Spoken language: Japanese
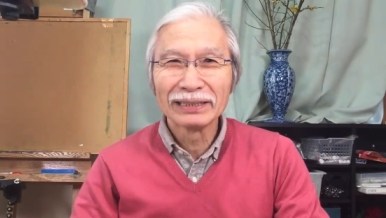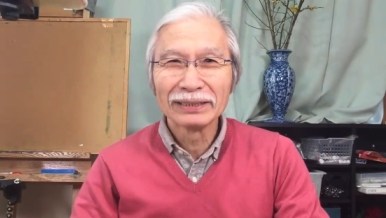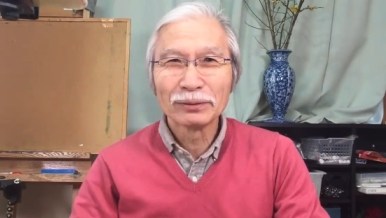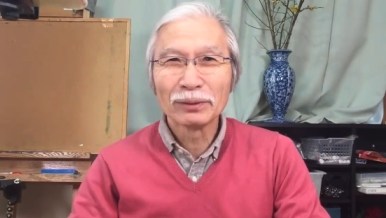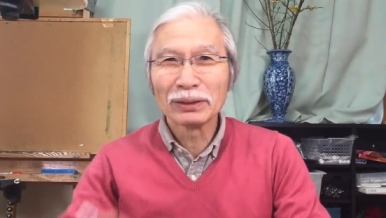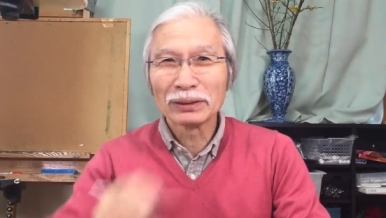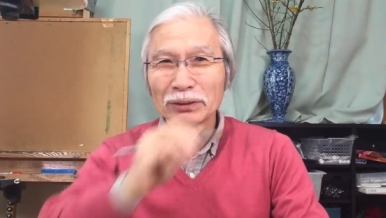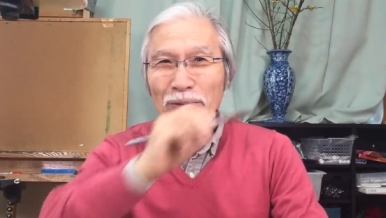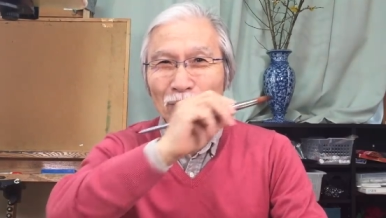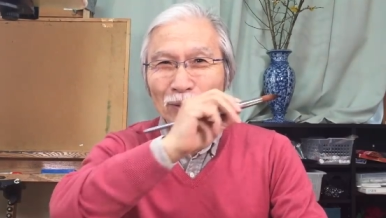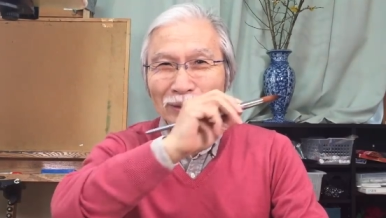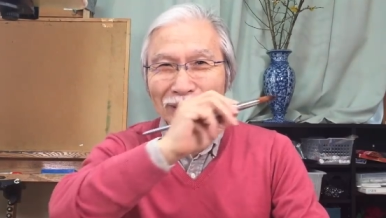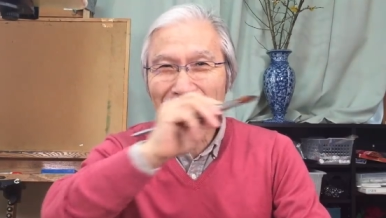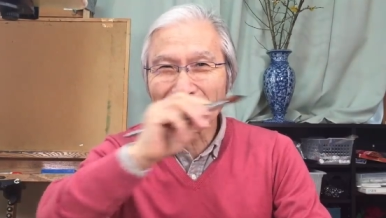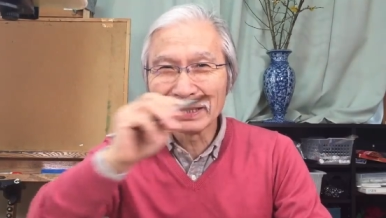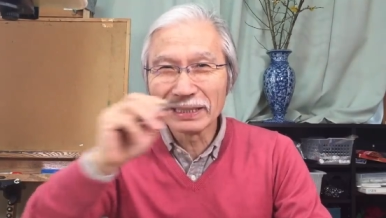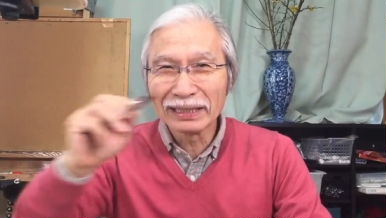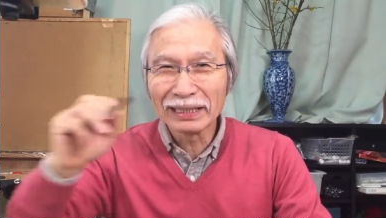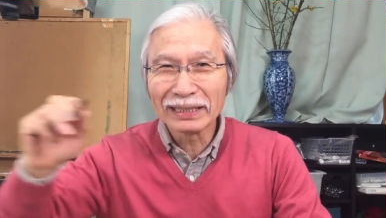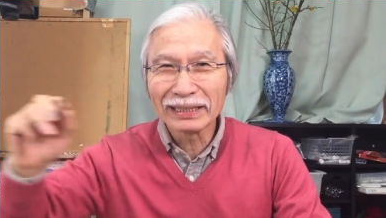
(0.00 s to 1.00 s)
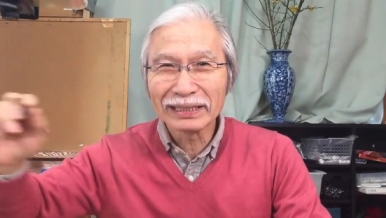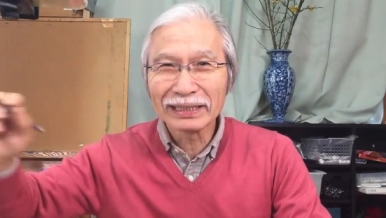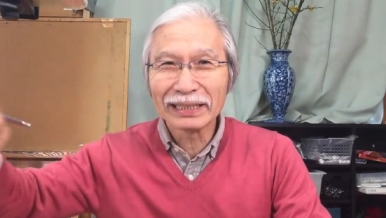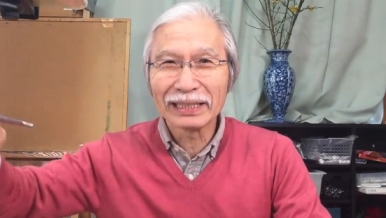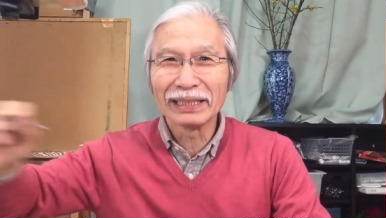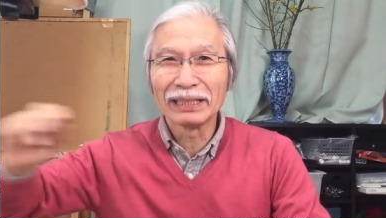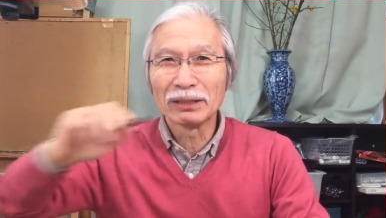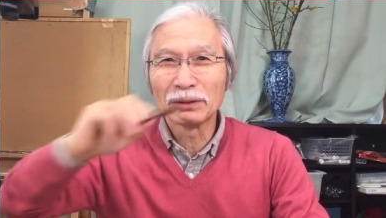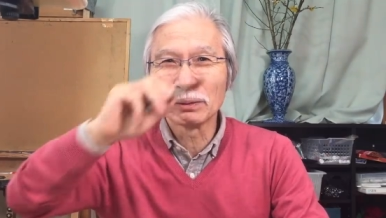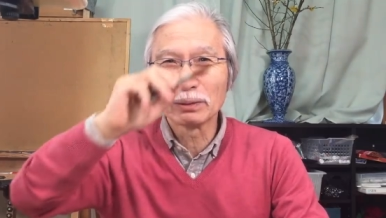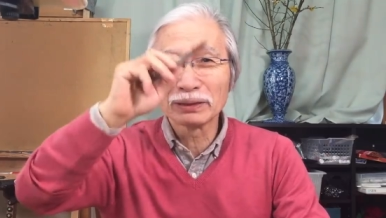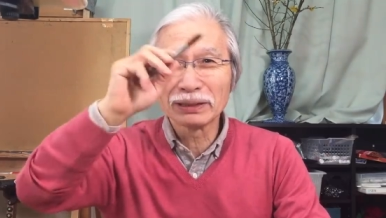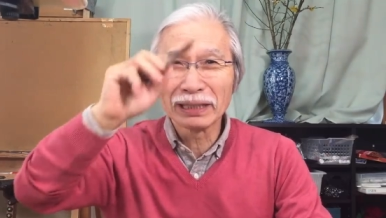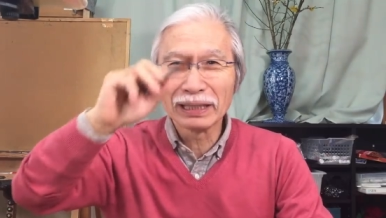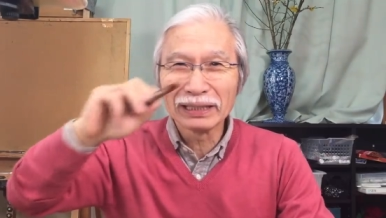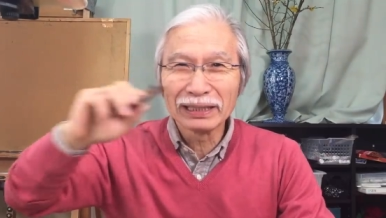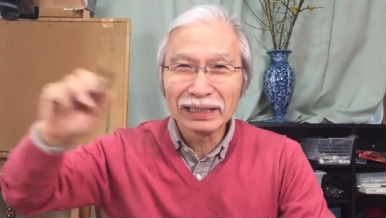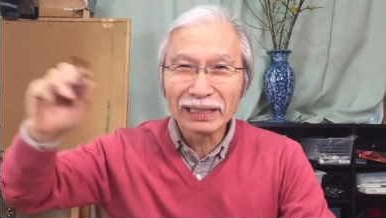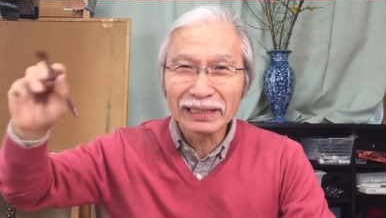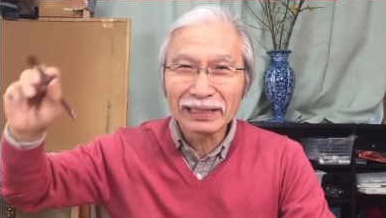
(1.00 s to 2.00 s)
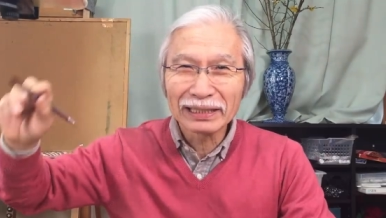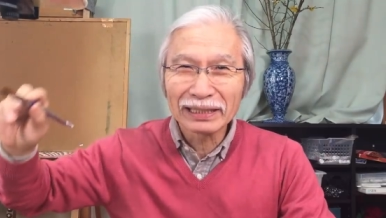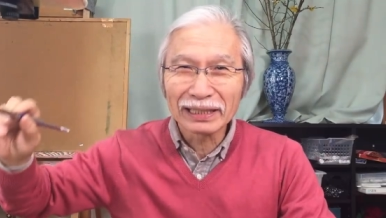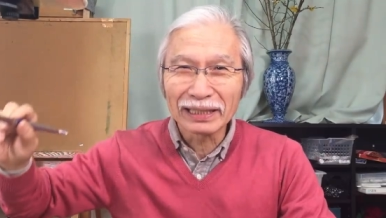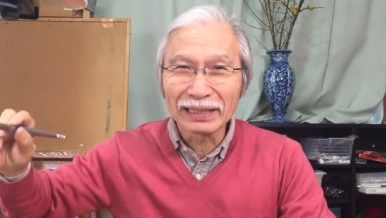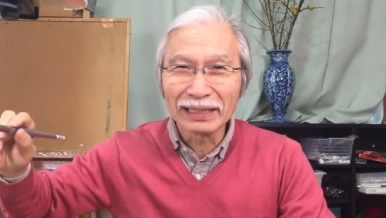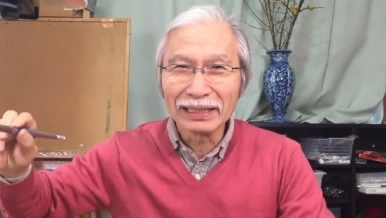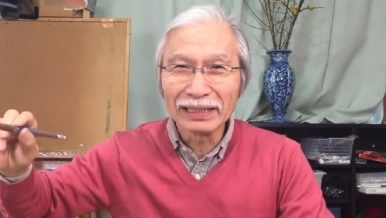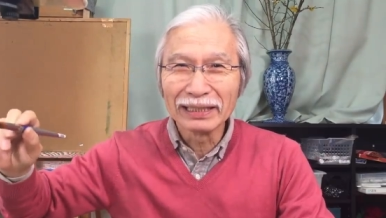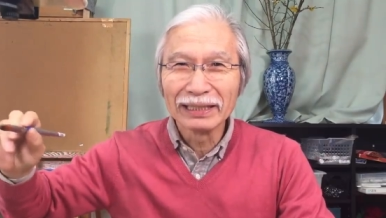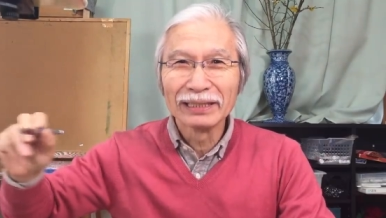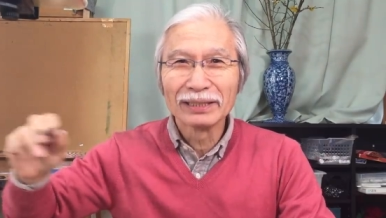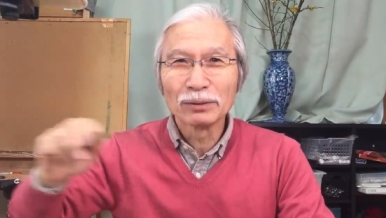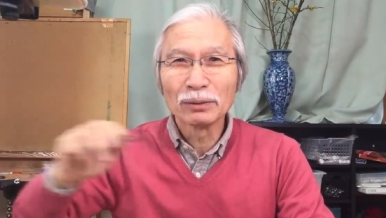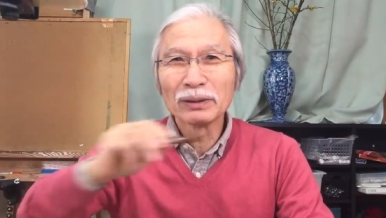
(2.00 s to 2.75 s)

それは直線だったり、曲線だったり、